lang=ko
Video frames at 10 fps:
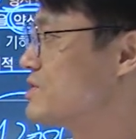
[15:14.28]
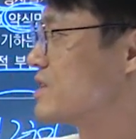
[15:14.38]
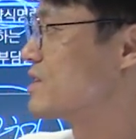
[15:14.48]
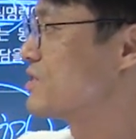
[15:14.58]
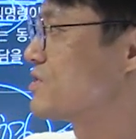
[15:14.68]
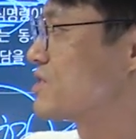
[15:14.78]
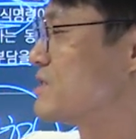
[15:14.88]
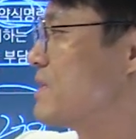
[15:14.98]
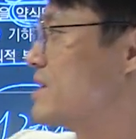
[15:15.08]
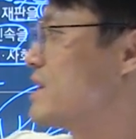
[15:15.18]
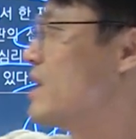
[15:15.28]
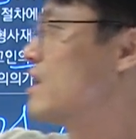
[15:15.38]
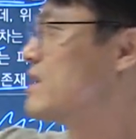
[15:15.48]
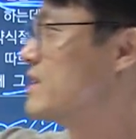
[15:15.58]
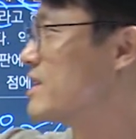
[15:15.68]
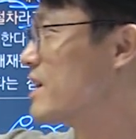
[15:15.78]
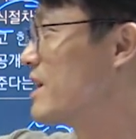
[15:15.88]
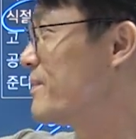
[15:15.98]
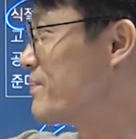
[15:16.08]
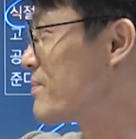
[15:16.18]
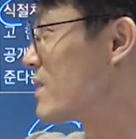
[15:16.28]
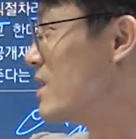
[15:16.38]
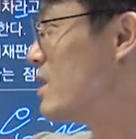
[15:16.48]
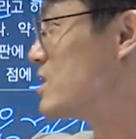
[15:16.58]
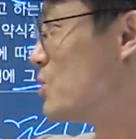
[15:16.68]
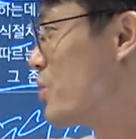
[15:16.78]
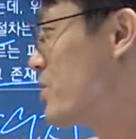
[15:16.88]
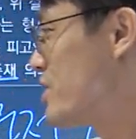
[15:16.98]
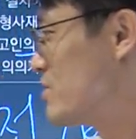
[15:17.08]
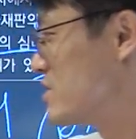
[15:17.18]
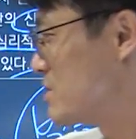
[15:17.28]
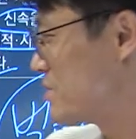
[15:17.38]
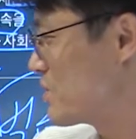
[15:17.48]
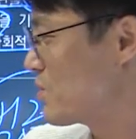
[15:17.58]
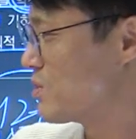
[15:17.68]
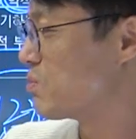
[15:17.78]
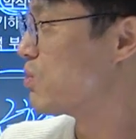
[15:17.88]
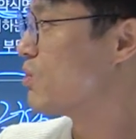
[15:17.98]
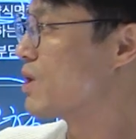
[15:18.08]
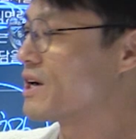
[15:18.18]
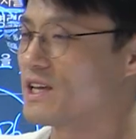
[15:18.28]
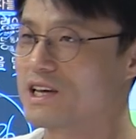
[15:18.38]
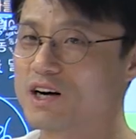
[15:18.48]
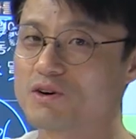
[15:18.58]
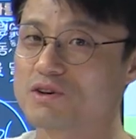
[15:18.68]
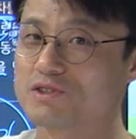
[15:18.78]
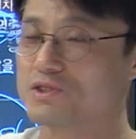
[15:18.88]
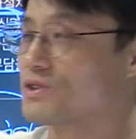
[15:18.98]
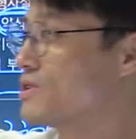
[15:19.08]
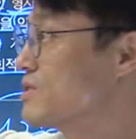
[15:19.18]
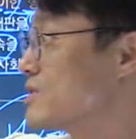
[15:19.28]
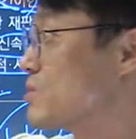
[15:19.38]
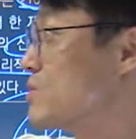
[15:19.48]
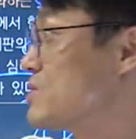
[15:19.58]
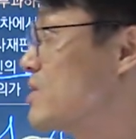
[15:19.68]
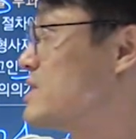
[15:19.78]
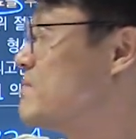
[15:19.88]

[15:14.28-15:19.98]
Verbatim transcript: 강력적인 침해 아니냐 했는데 오히려 이거는 이제 피고인을 보호하기 위한 거였죠. 공정한